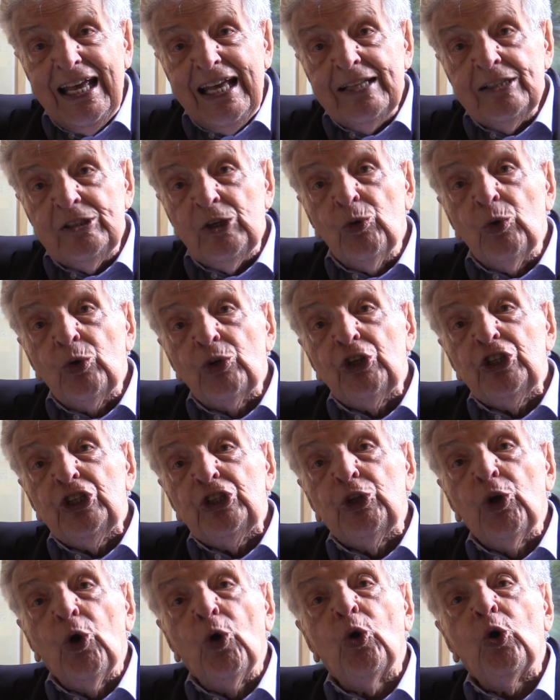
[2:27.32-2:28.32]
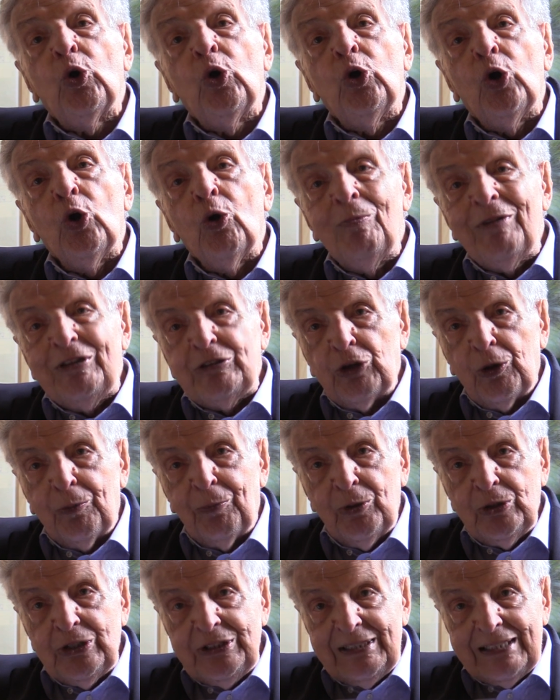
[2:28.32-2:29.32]
di un ritocco
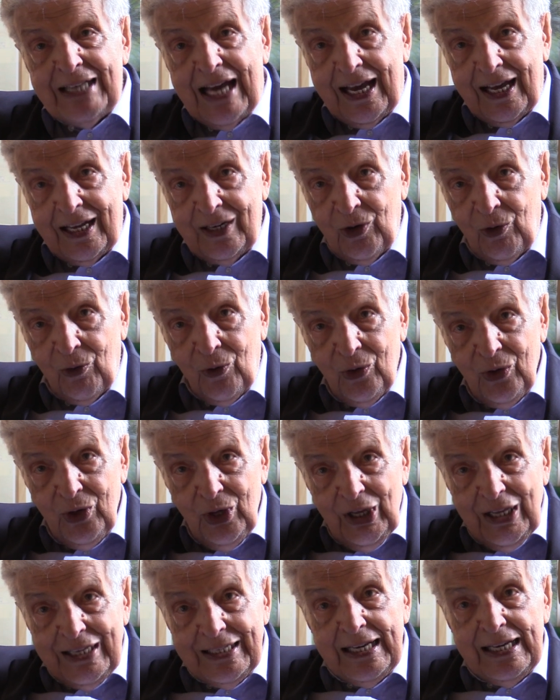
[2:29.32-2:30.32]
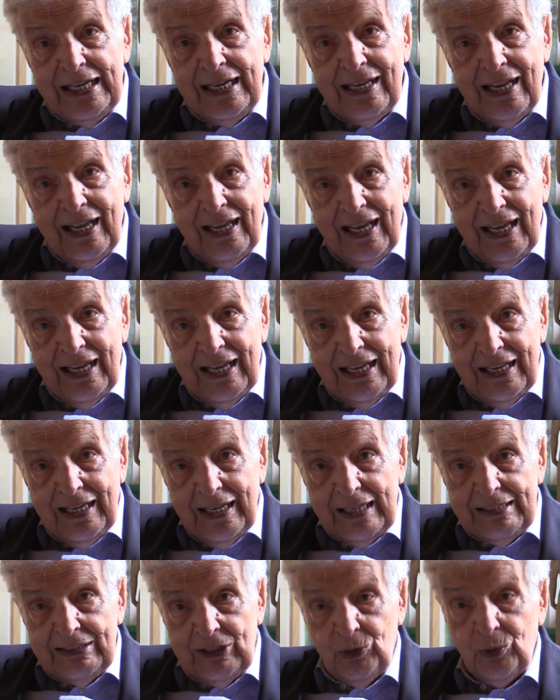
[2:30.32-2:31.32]
metropolitano nel,
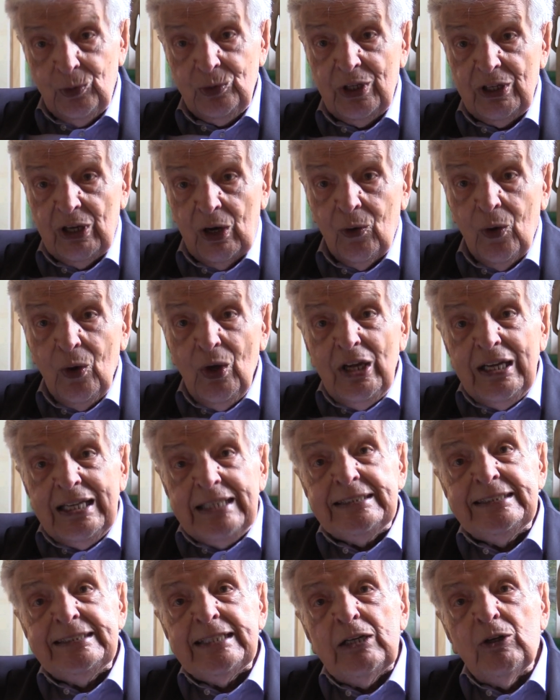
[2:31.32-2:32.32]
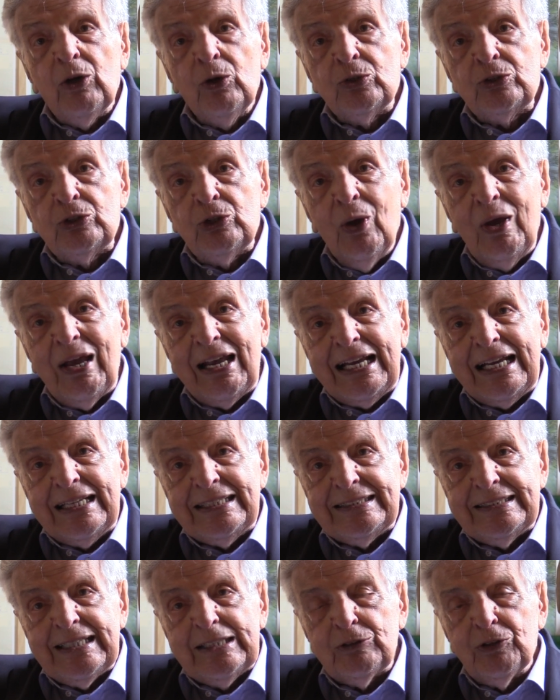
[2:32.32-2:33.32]
nel chiuderlo. Il secondo è che è
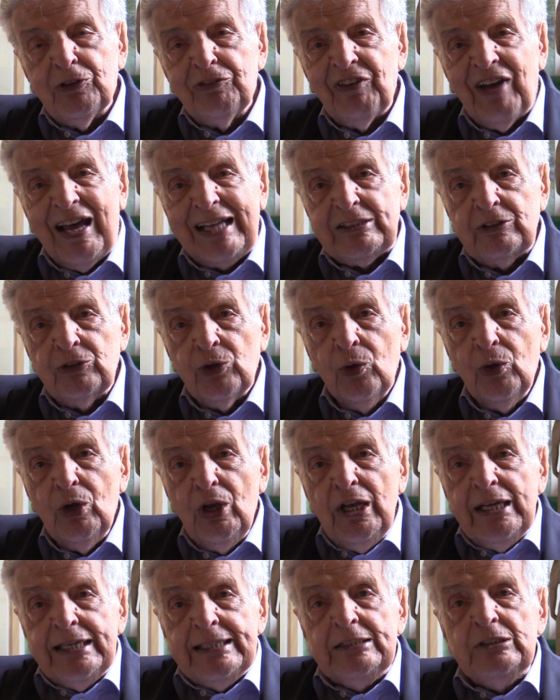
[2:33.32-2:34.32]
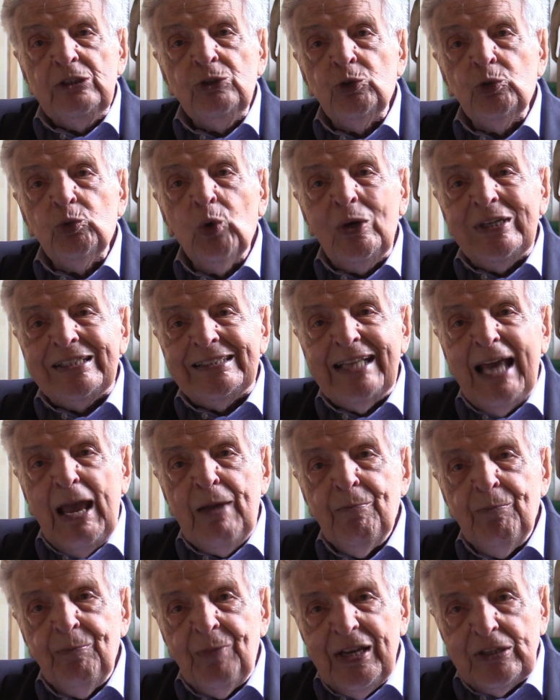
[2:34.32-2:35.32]
stato fatto in due
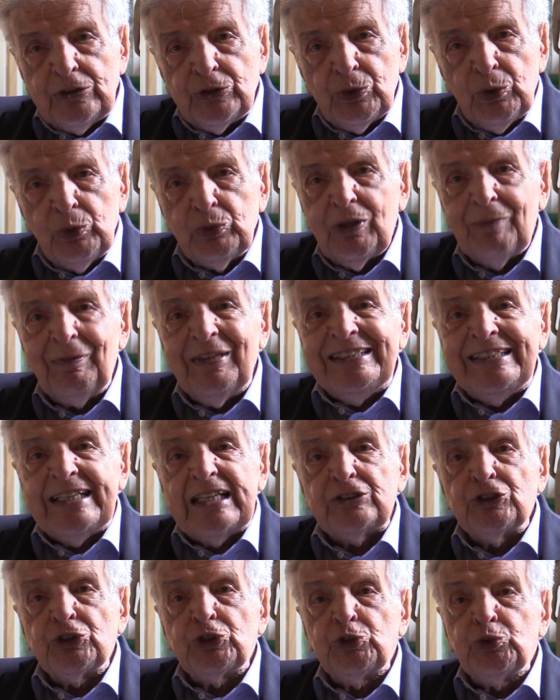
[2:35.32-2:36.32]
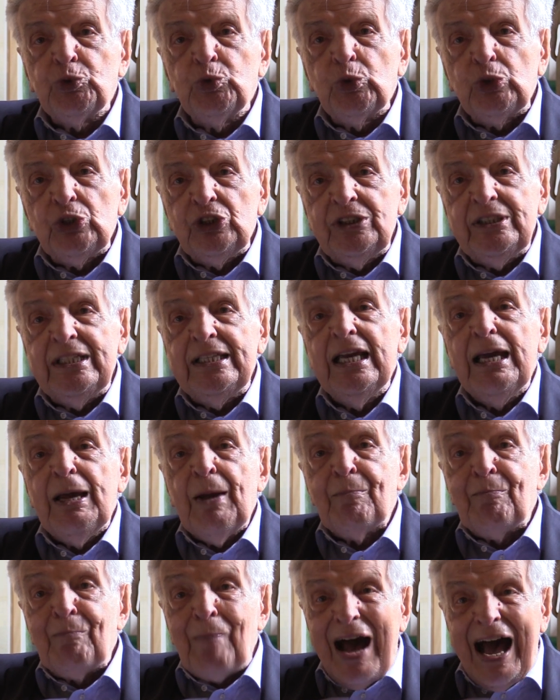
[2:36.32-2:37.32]
tempi assolutamente assurdi,
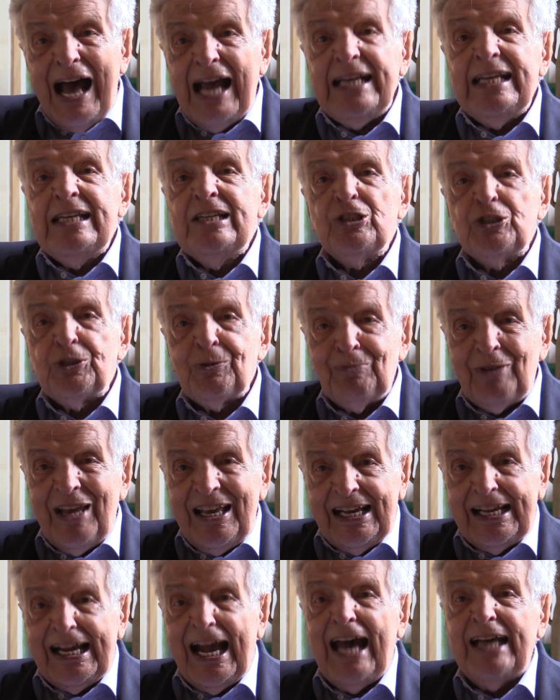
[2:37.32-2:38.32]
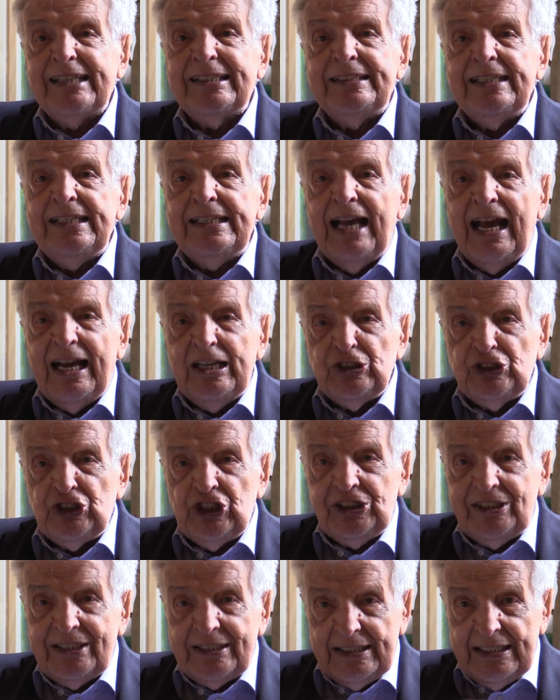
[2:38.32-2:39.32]
mai spiegati ai
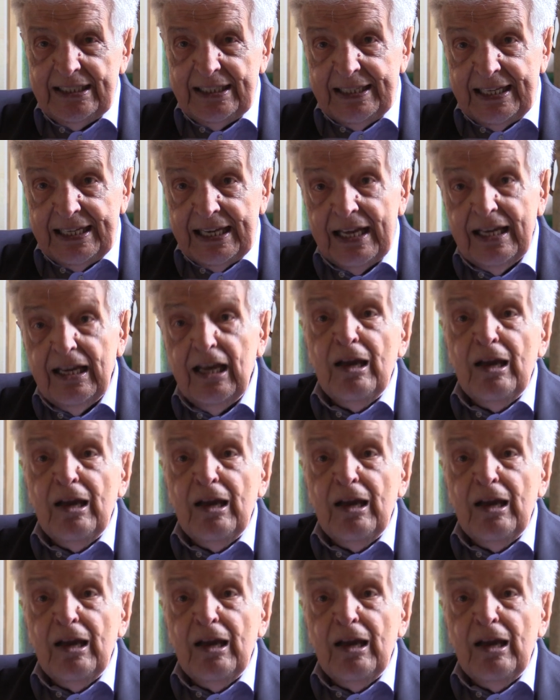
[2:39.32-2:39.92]
cittadini.